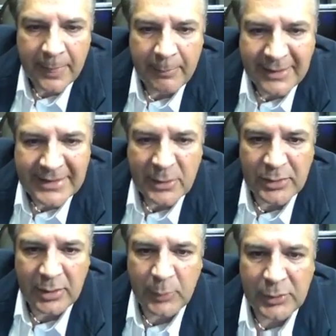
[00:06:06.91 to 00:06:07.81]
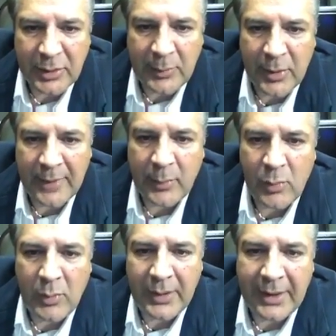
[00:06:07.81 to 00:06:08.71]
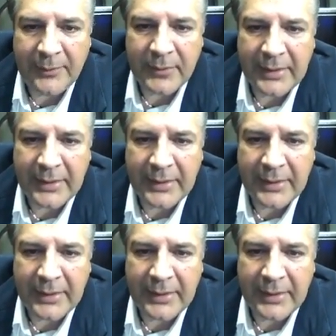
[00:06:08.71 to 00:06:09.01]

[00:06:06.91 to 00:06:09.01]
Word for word: Mándaselos a los diputados de Morena por Coahuila